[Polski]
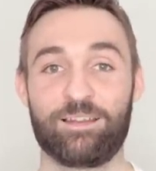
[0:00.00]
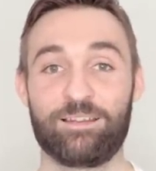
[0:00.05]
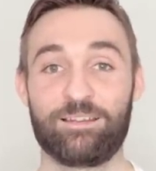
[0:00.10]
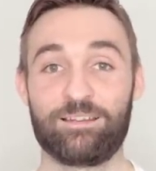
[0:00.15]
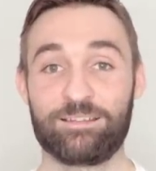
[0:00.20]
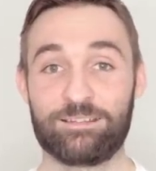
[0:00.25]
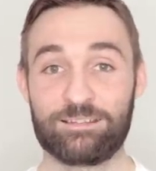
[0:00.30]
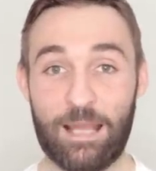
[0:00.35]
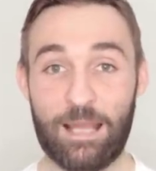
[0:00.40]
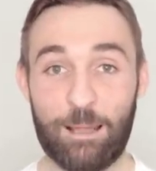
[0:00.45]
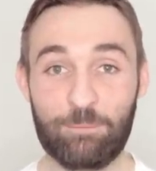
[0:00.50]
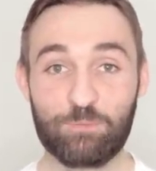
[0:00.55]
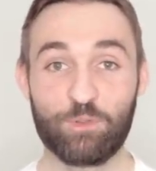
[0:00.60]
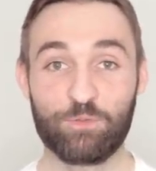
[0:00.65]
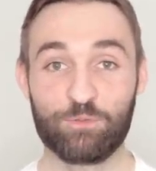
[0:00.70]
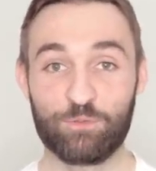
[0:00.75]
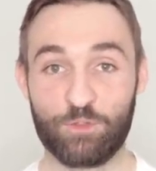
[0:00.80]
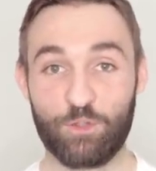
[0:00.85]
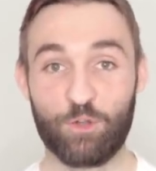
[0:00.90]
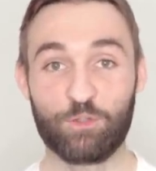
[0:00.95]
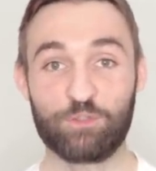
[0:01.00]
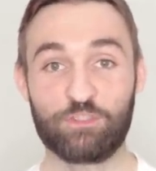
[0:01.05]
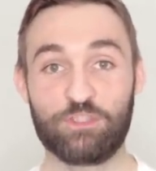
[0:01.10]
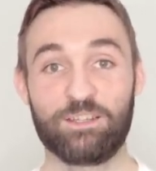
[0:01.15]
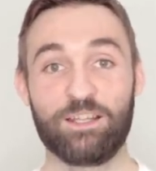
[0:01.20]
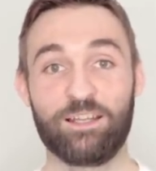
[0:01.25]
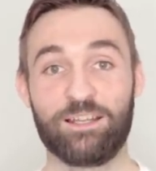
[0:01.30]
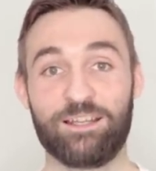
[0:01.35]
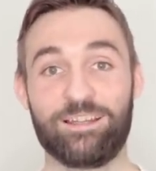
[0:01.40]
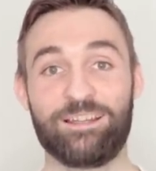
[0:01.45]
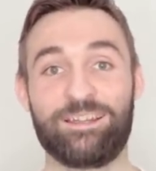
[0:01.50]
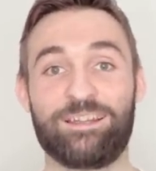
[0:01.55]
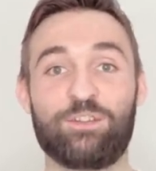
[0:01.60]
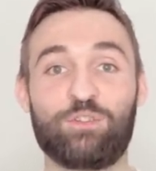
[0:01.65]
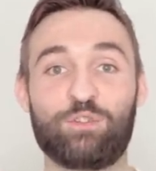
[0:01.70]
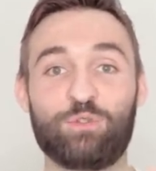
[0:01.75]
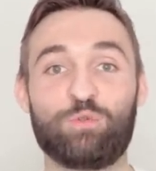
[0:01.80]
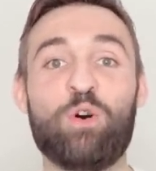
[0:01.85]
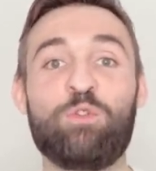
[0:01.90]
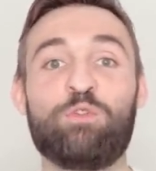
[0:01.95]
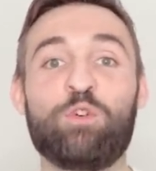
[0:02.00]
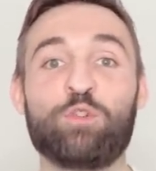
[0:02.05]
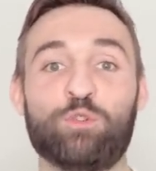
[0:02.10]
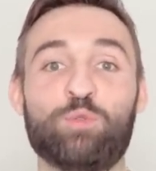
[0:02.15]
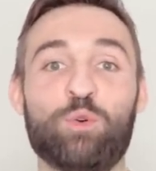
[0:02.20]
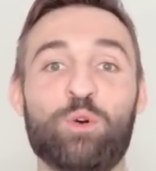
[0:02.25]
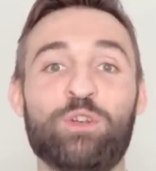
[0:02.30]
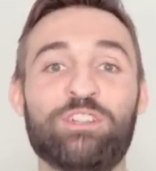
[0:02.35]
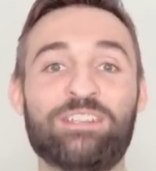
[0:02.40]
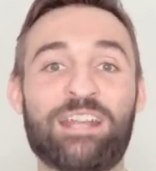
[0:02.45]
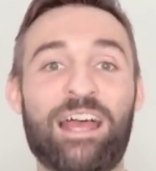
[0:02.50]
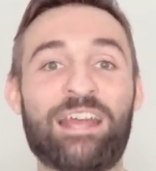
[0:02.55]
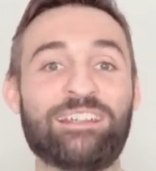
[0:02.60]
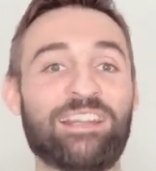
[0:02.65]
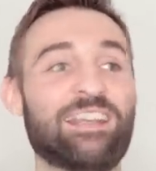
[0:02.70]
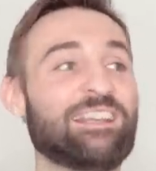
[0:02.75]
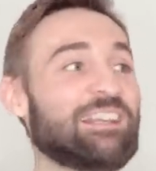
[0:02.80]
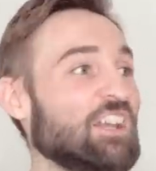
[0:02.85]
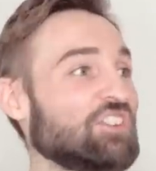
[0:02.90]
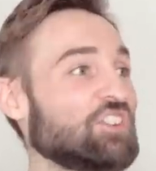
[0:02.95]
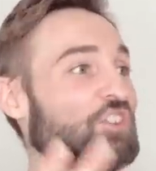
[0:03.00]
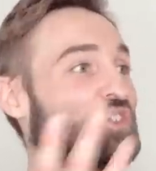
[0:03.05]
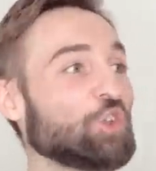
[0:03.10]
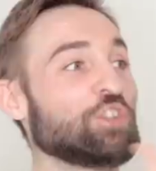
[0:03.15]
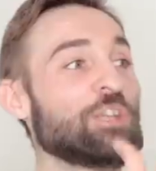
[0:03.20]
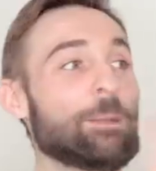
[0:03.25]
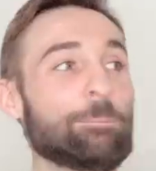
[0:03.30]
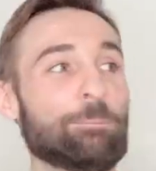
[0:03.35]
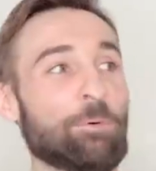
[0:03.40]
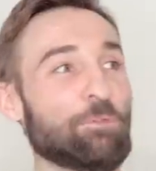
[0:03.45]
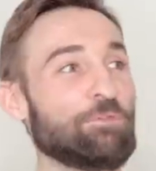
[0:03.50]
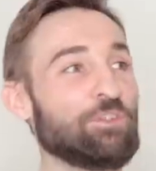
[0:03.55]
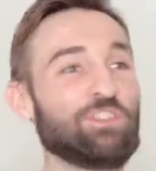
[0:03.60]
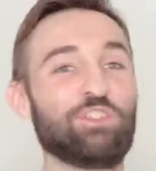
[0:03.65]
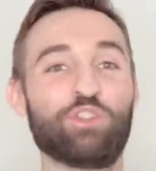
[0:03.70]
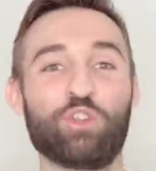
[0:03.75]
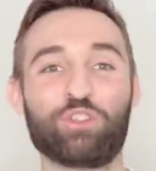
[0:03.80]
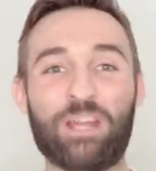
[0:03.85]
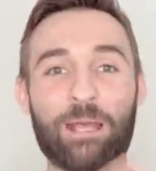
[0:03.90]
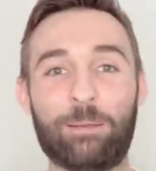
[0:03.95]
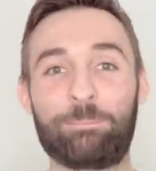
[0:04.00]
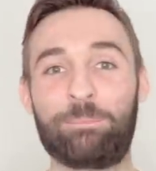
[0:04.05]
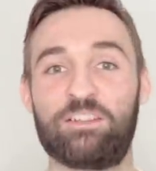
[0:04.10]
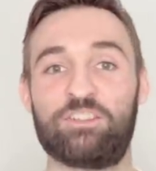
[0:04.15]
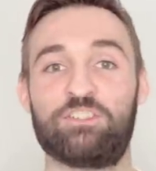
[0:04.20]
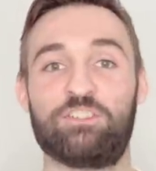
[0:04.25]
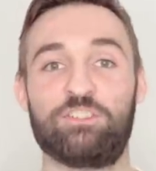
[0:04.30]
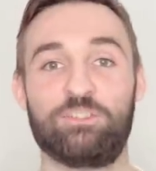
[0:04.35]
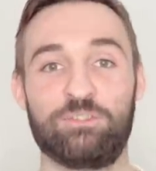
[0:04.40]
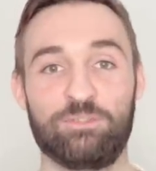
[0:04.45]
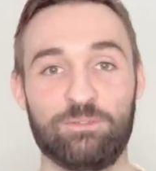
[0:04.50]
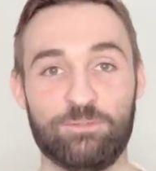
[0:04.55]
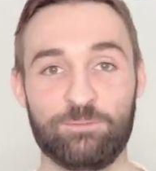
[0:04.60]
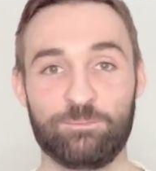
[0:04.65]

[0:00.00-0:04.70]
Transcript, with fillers: Stamtąd wychodzi słowo zło i ta energia, że to nie powinno tak być.